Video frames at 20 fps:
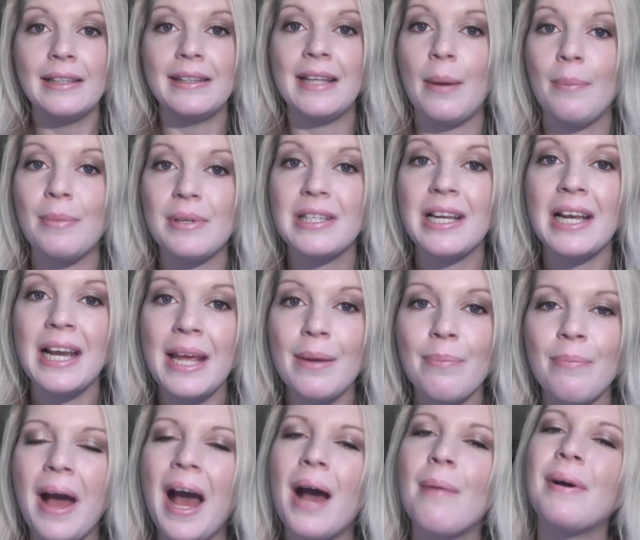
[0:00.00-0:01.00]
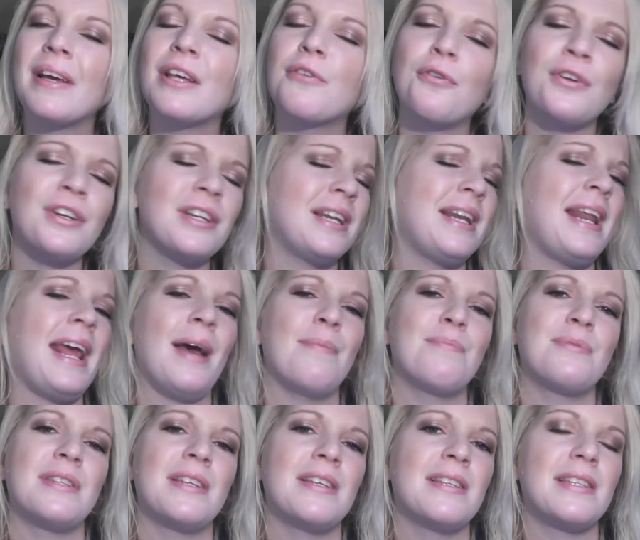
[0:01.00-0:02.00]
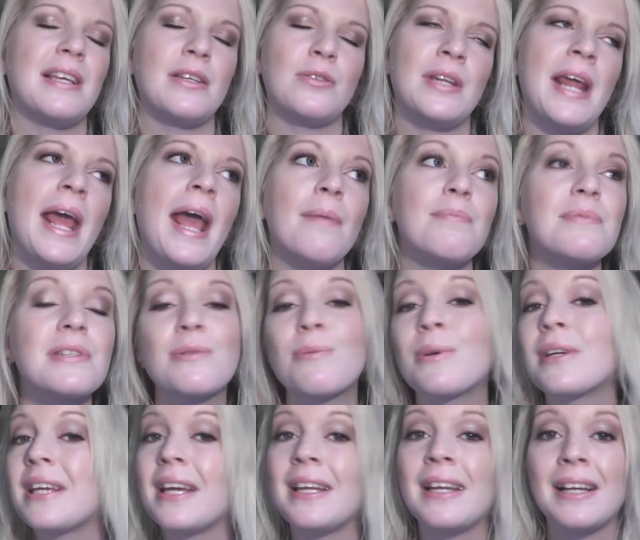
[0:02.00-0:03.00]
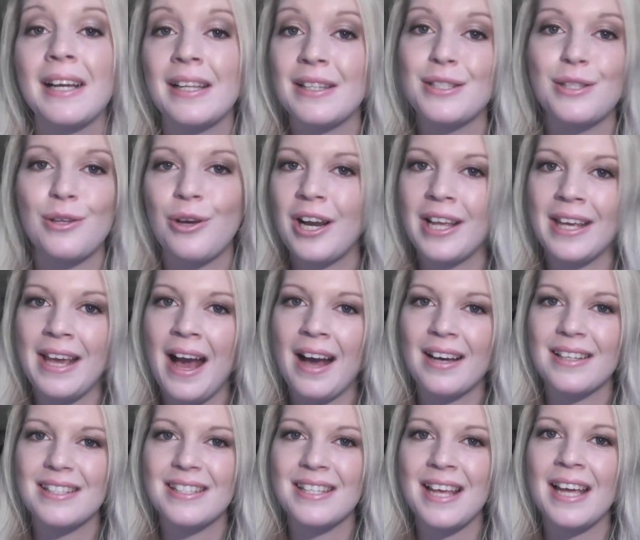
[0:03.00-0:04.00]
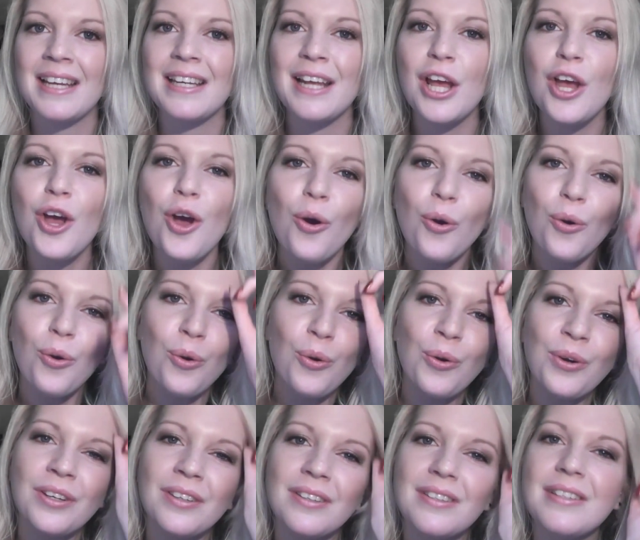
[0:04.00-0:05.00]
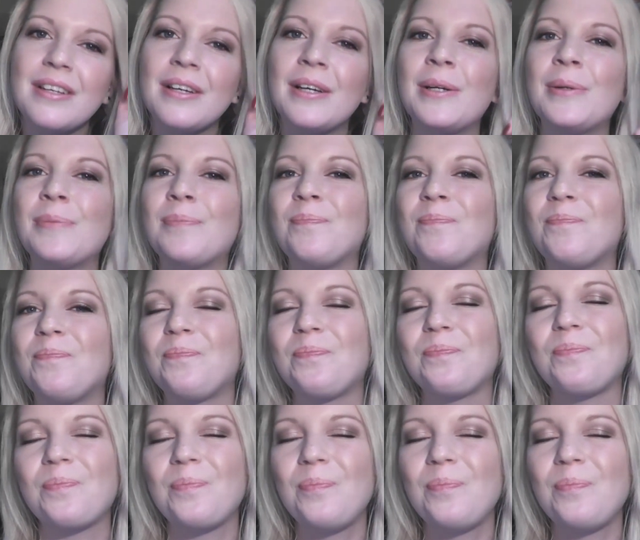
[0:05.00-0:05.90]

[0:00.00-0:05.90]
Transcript: damit leben, aber ich finde den Herbst ist, also der Herbst ist wirklich eine ganz tolle Jahreszeit und ähm,